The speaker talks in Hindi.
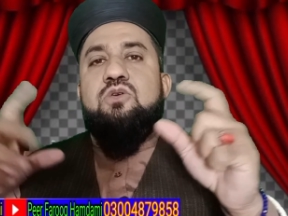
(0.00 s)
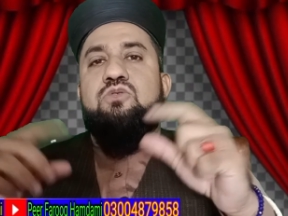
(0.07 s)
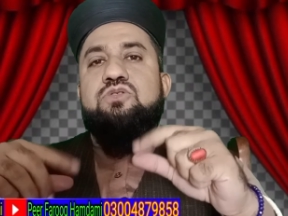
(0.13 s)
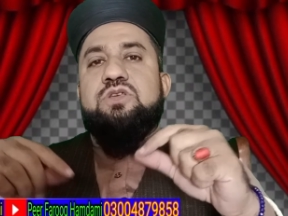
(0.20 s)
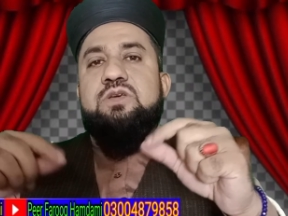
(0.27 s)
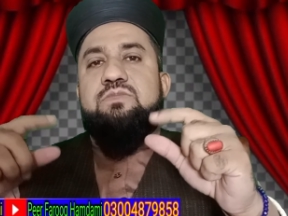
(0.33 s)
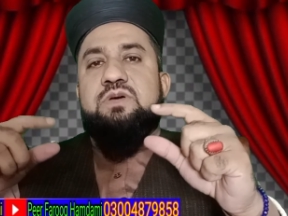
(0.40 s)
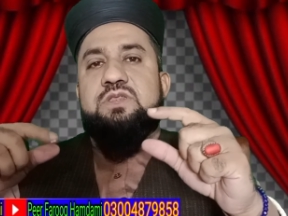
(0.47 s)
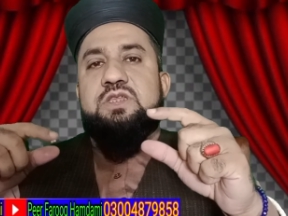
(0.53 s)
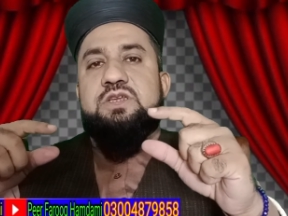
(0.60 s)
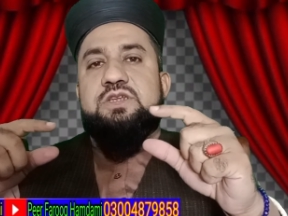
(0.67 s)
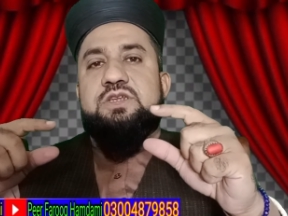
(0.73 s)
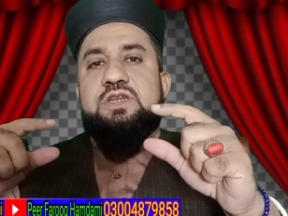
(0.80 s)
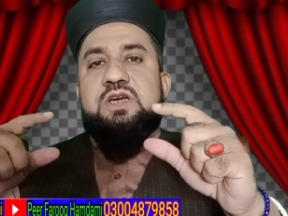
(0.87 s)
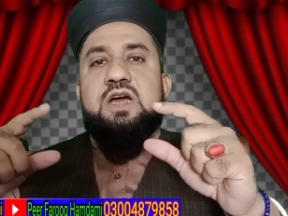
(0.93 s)
उसकी
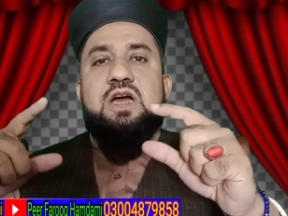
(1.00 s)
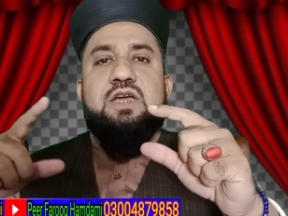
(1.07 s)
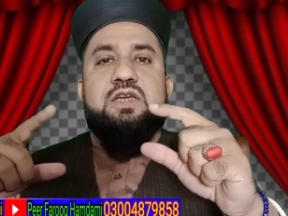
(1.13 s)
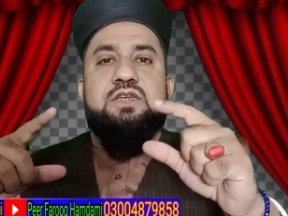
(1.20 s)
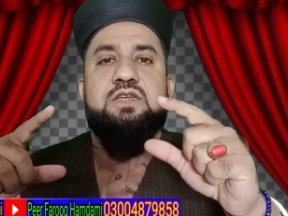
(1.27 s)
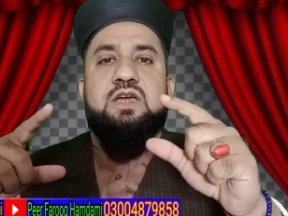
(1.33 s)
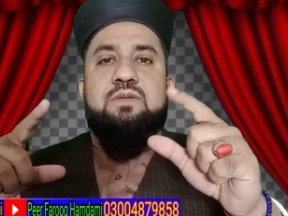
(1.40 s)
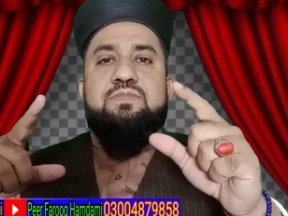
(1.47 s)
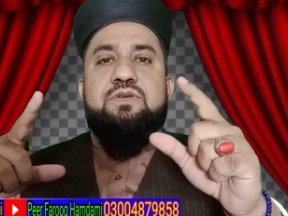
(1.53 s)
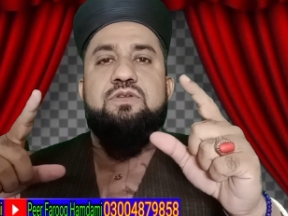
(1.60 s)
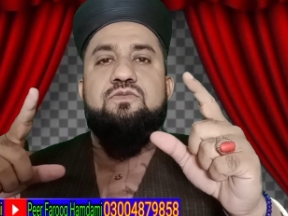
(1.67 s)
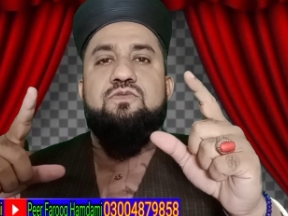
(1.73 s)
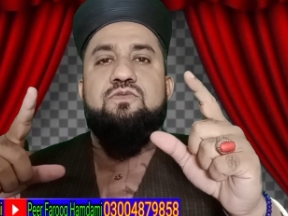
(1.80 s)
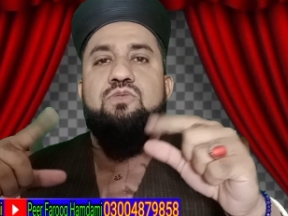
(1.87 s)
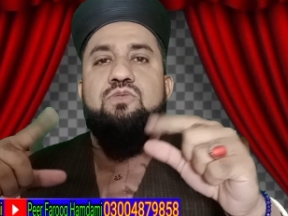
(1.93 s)
बंदिश लगा के या फिर
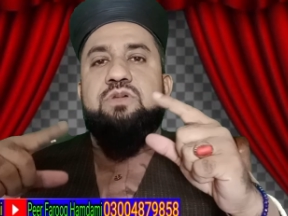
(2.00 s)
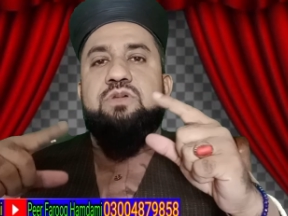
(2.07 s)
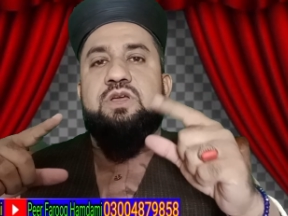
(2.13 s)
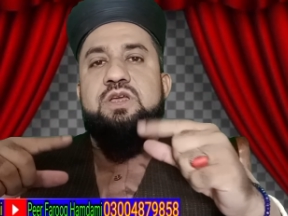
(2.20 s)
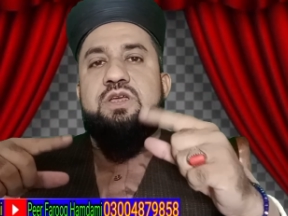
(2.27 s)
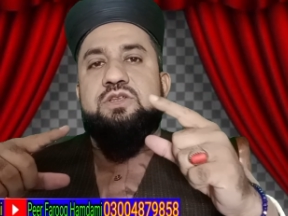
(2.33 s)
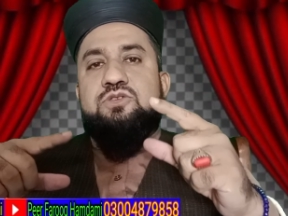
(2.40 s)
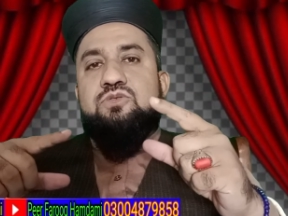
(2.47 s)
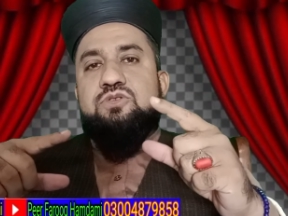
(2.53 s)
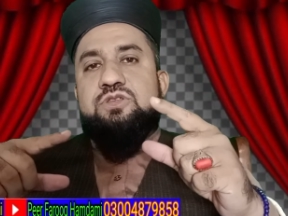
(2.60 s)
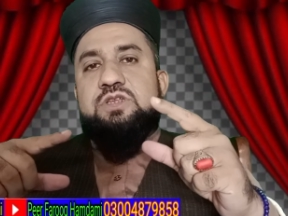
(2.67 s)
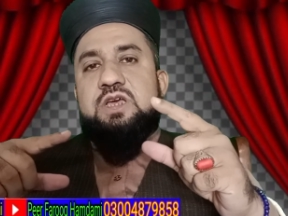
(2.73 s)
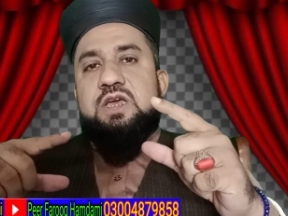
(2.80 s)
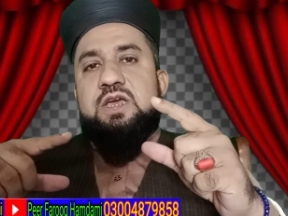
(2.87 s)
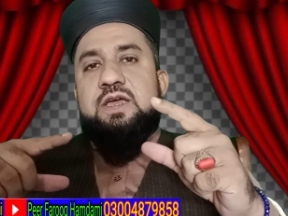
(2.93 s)
वो जो
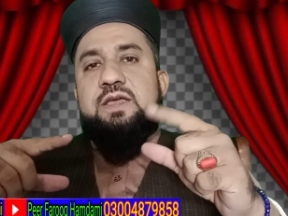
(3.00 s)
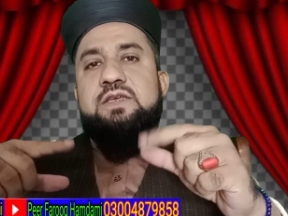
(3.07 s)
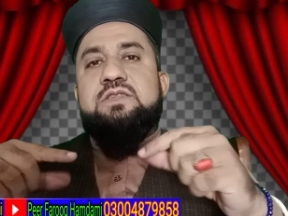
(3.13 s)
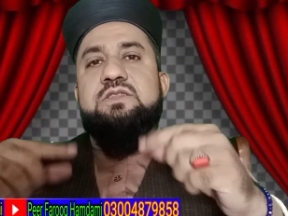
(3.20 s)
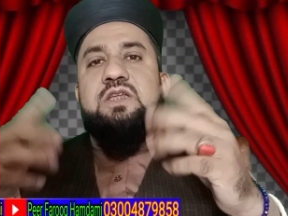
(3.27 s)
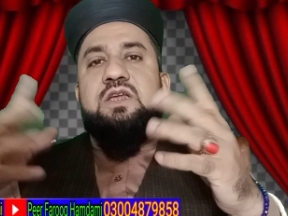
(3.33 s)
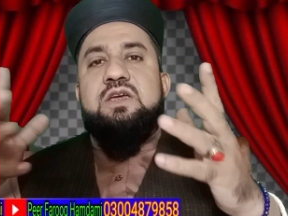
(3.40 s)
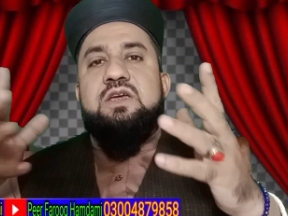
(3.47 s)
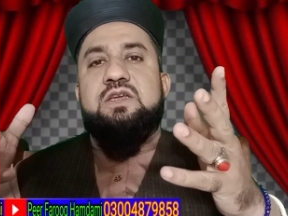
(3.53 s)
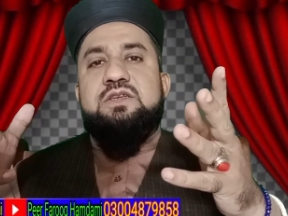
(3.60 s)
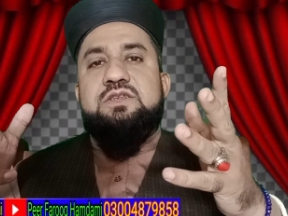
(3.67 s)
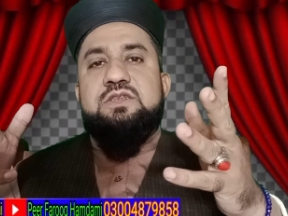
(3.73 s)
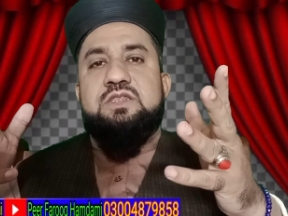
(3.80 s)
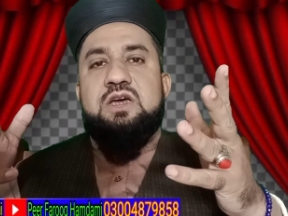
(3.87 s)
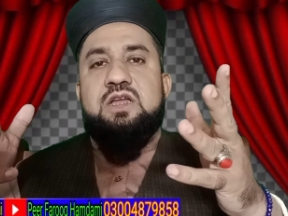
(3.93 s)
है इस तरह की
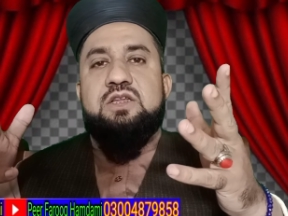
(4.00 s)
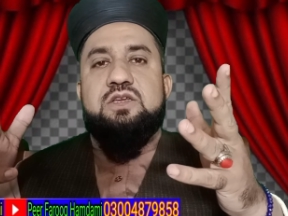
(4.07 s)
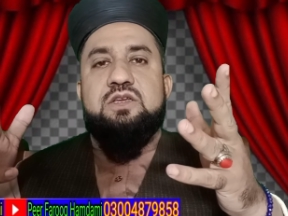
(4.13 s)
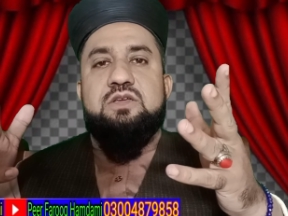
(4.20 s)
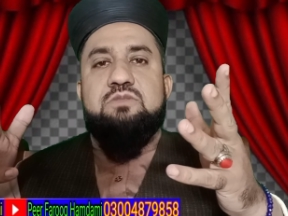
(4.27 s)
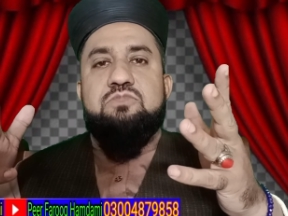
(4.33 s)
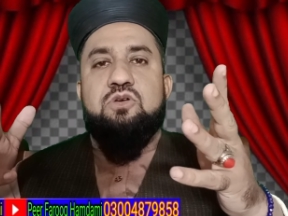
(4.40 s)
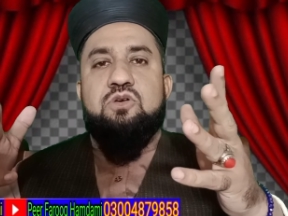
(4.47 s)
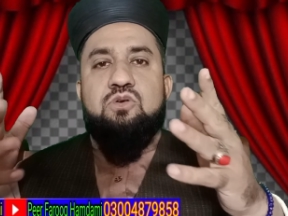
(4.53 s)
शैतान की